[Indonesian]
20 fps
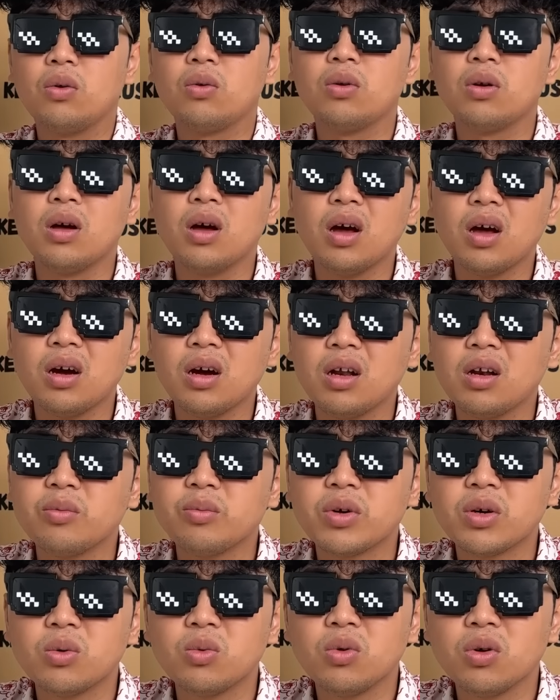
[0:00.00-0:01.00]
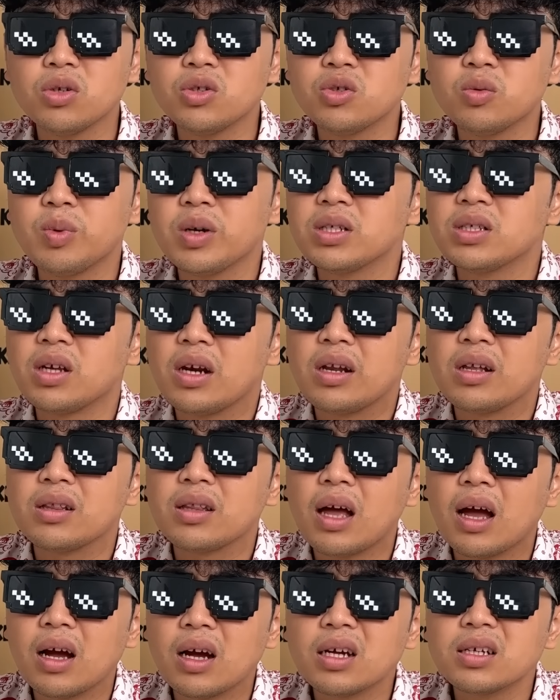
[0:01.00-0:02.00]
Udah kalian berdua coba
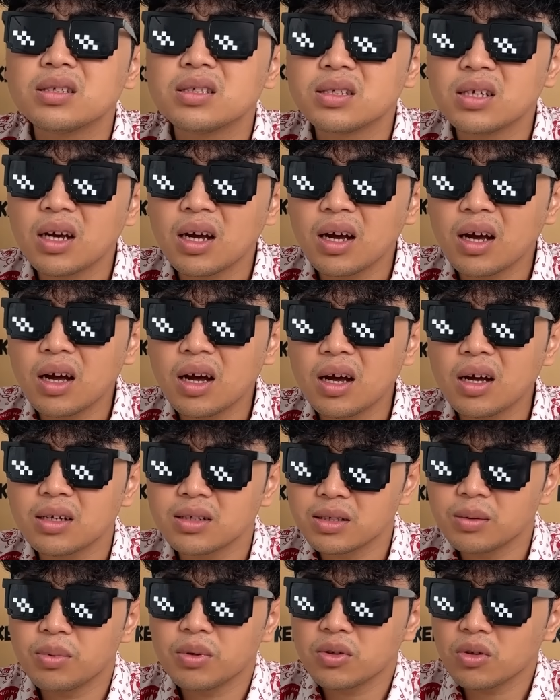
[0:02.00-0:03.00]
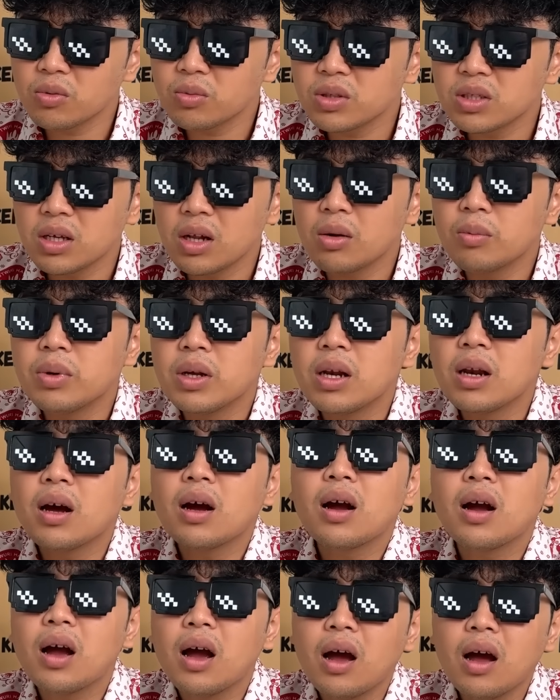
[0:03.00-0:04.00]
cerita aja. Siapa tahu bisa lebih
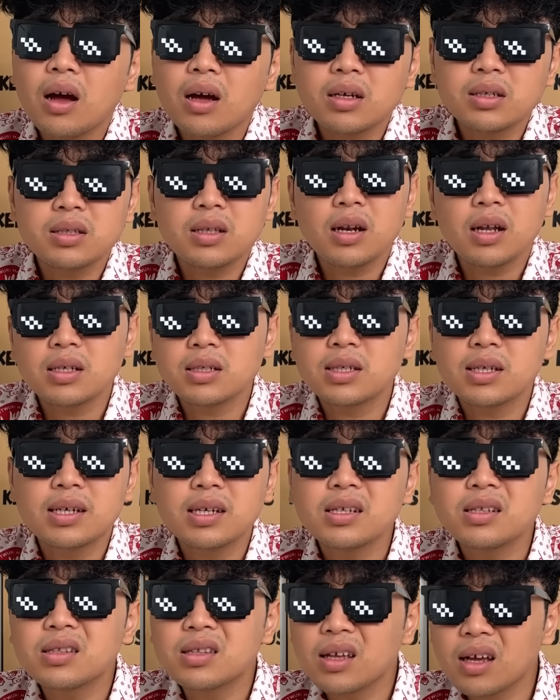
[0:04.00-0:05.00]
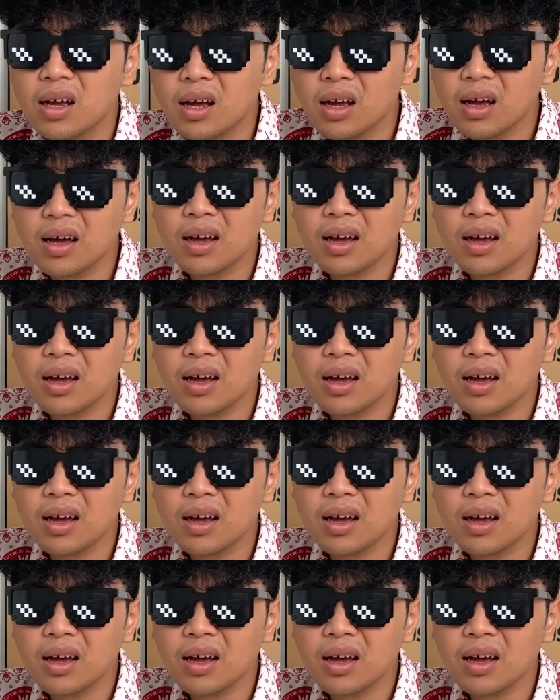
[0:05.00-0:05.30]
lega setelah cerita.